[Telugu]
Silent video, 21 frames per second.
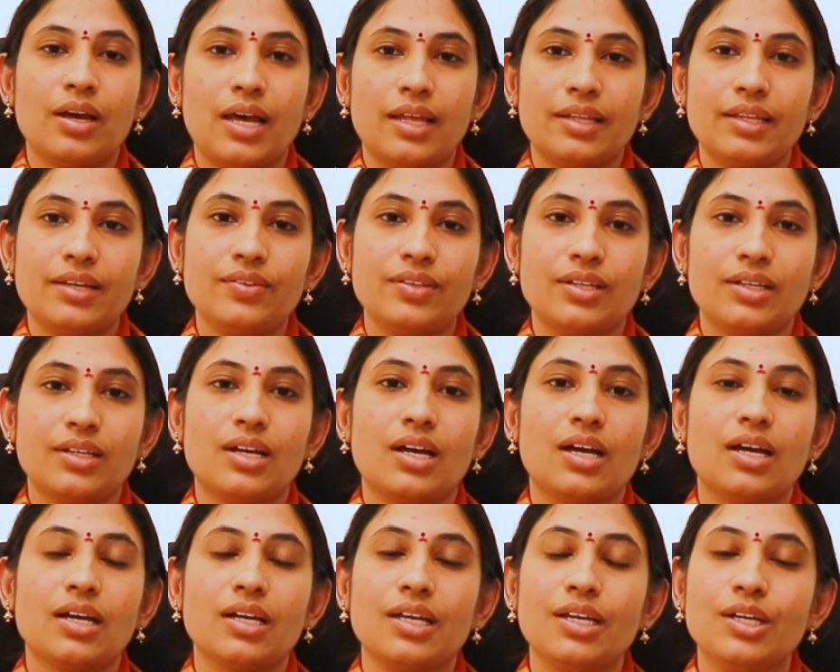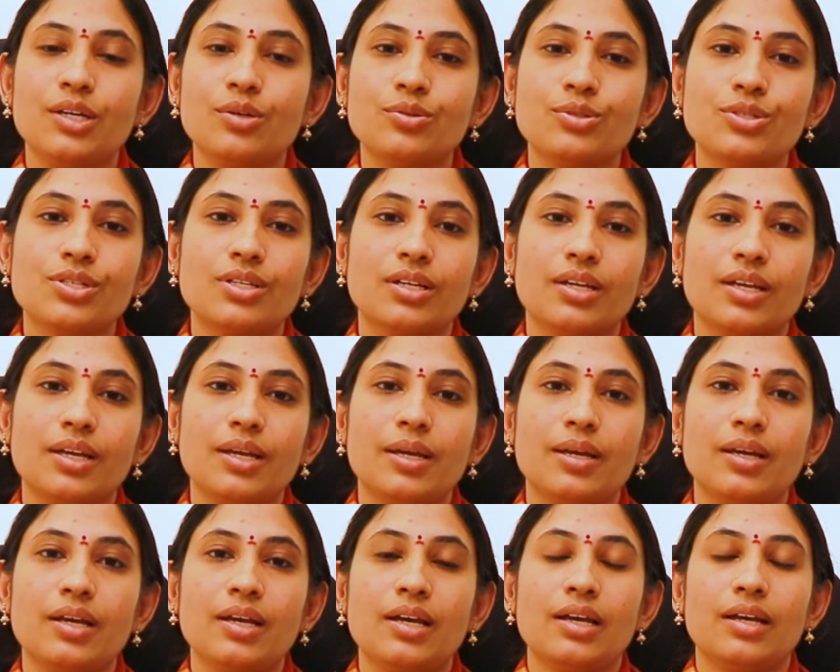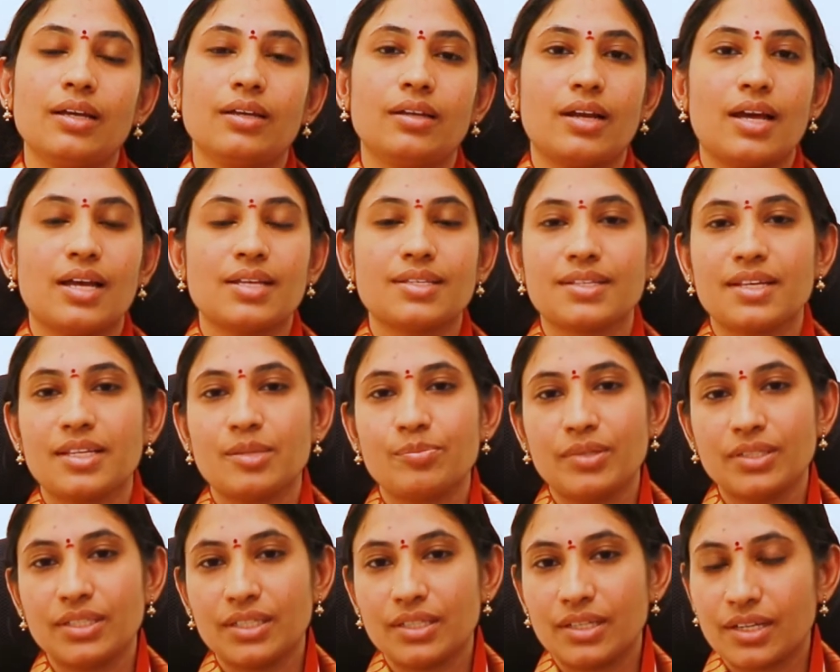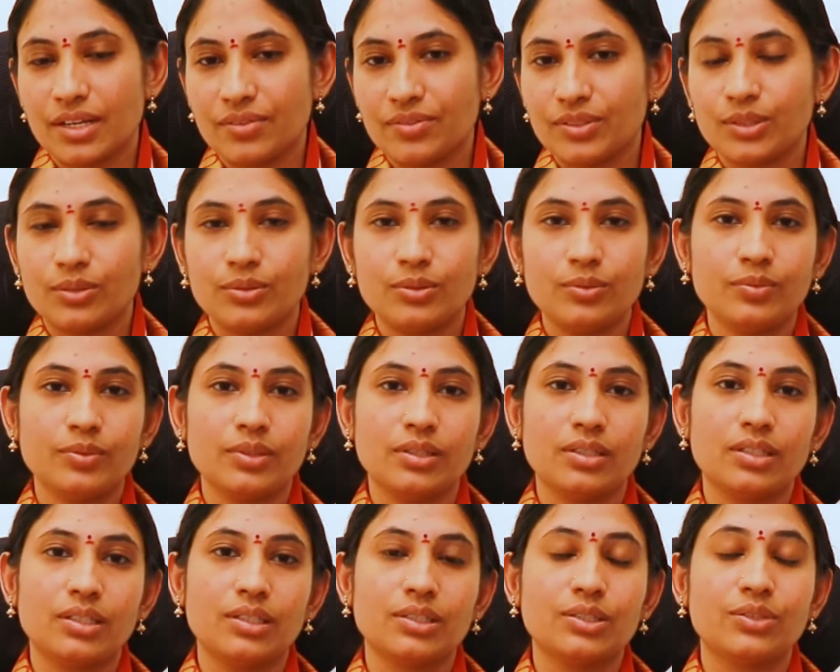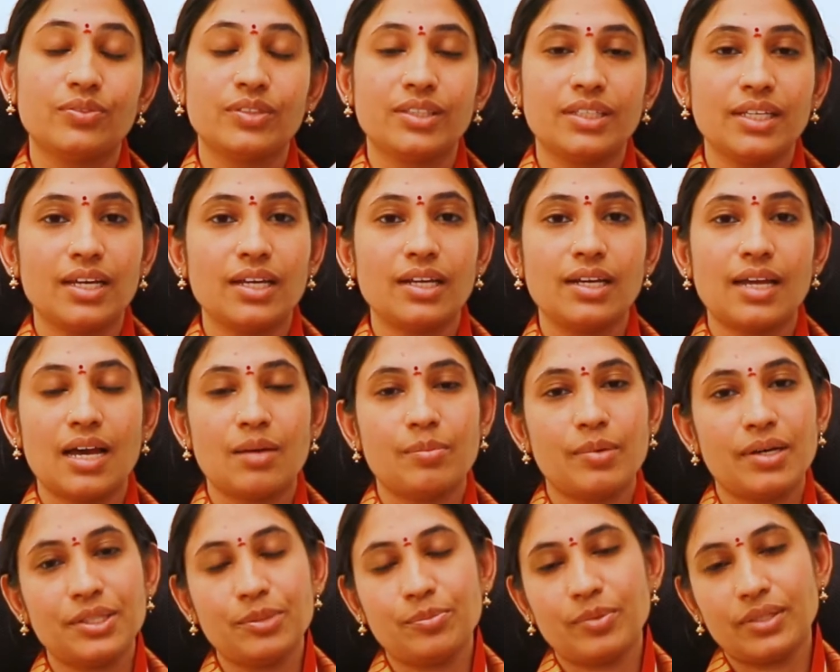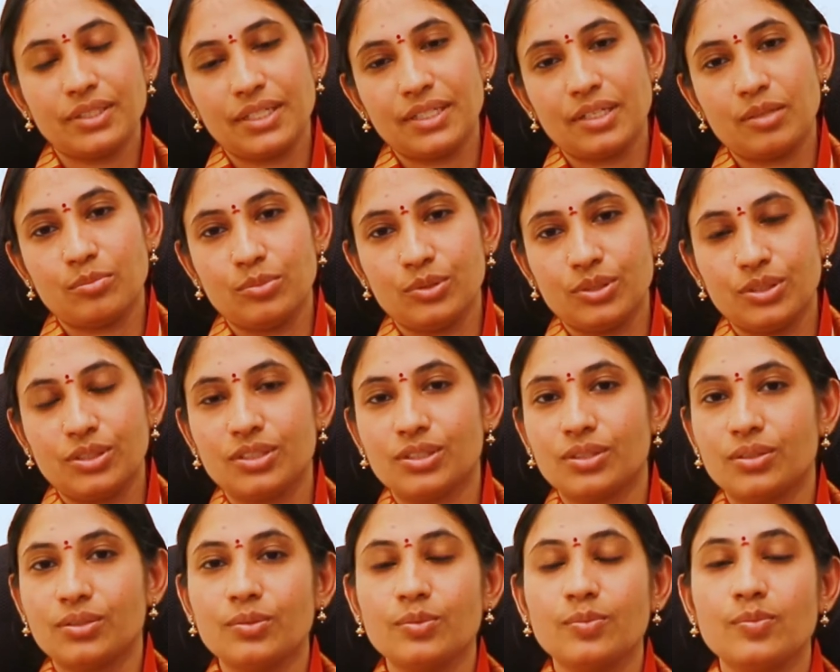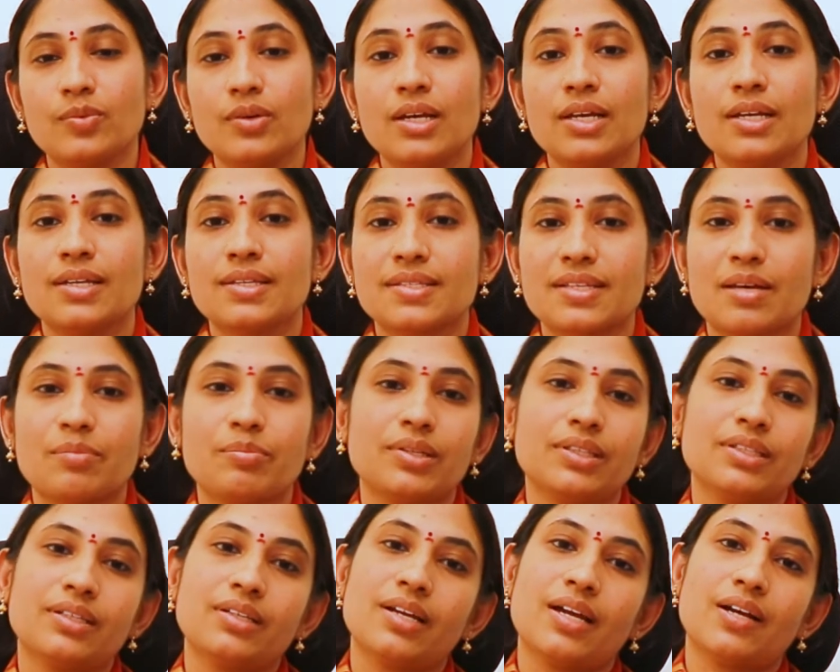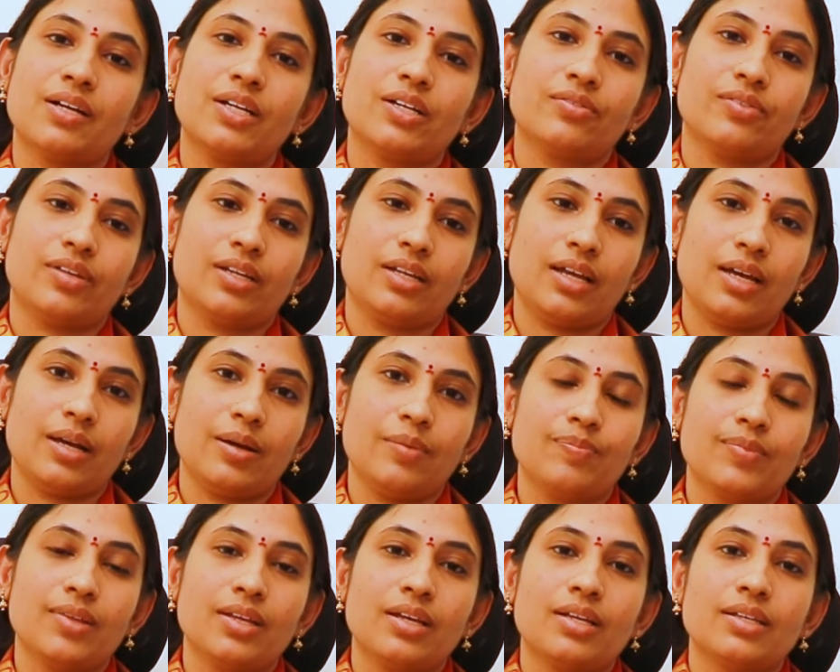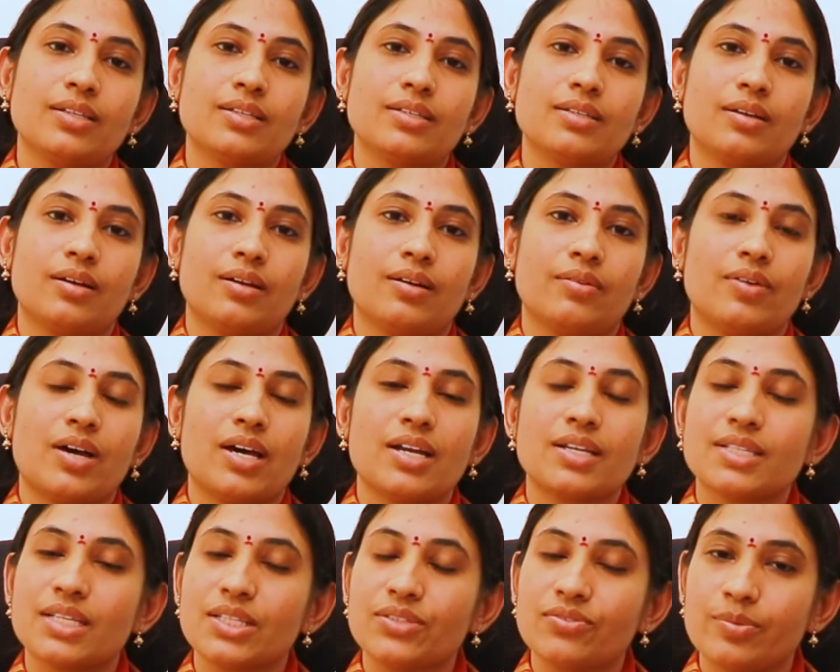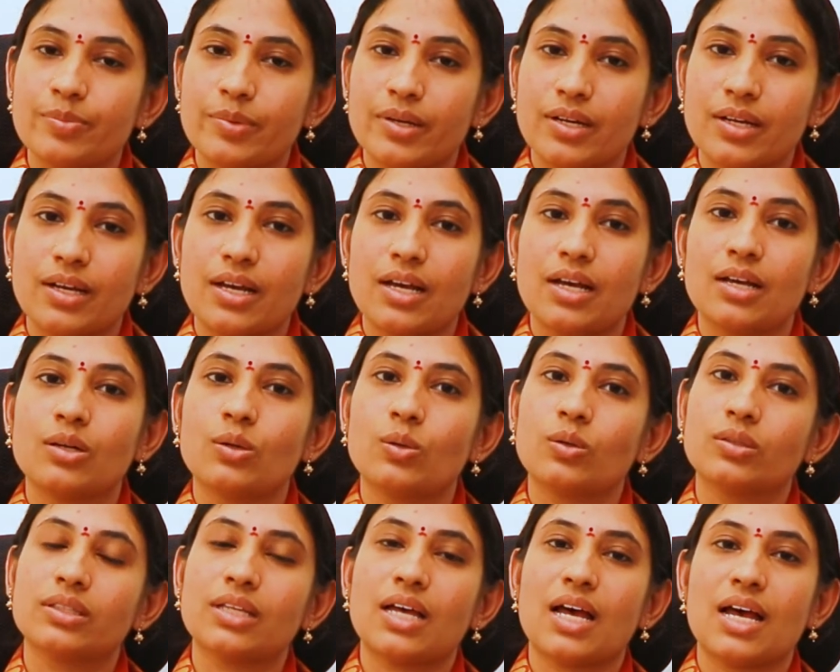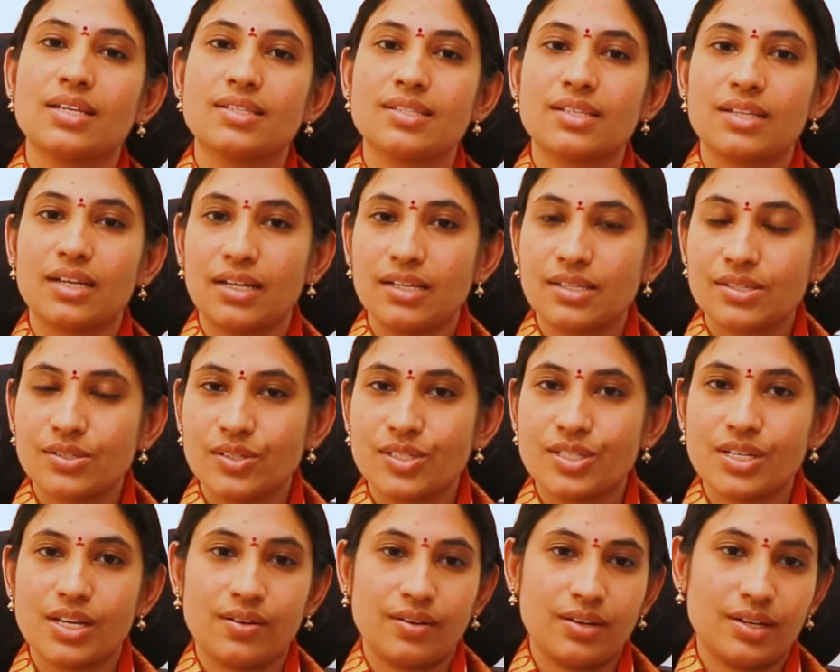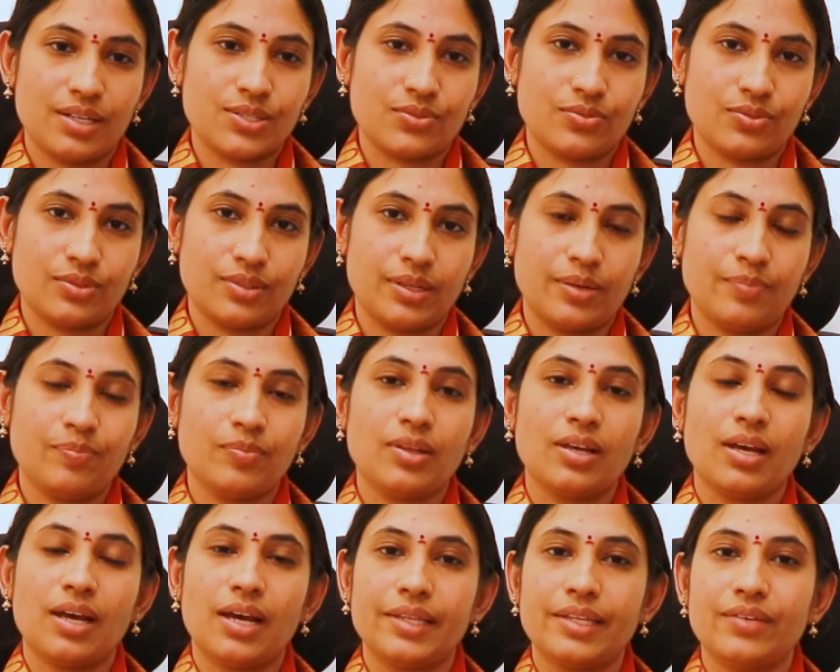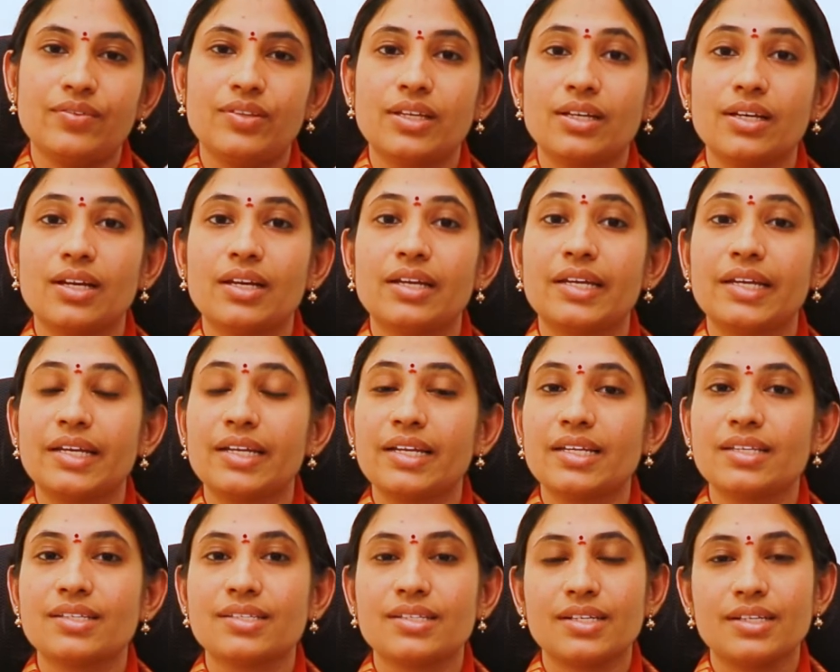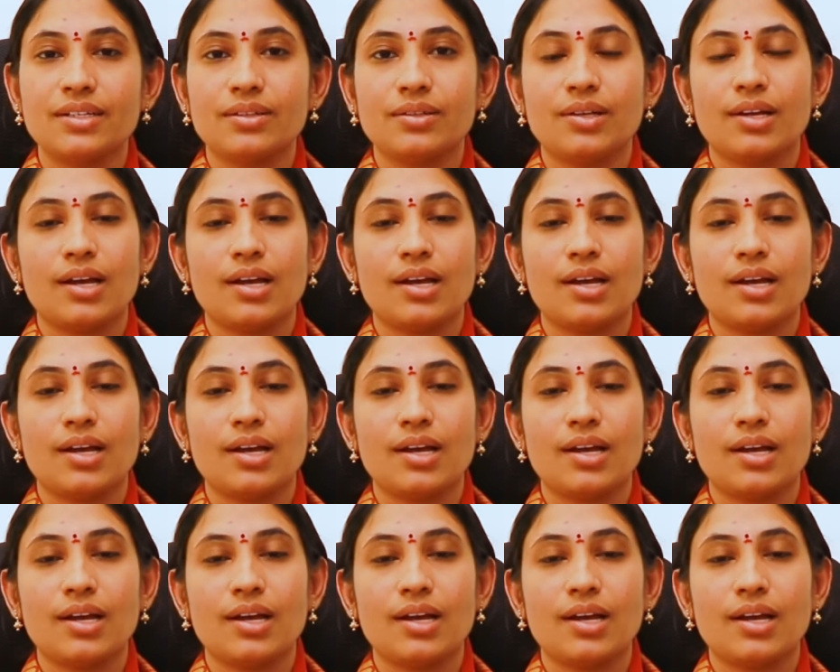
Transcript: అదేవిధంగా ఈ కుజునికి రాశ్యాధిపతి అయిన రవితోనూ ద్వితీయ లాభాధిపతి అయిన బుధునితోనూ సంబంధం రావడం వల్ల వారసత్వ పరంగా కొంత ఆస్తి కలిసి వచ్చే అవకాశం ఉంది అదేవిధంగా రియల్ ఎస్టేట్